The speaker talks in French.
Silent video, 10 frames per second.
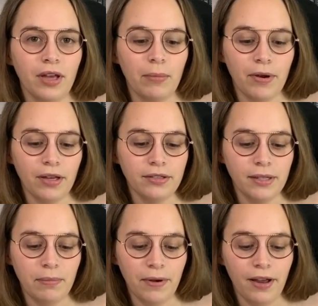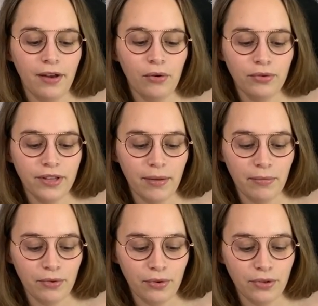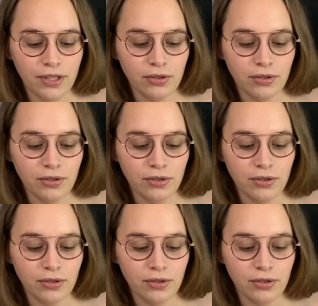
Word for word: Après, c'est pas le thème des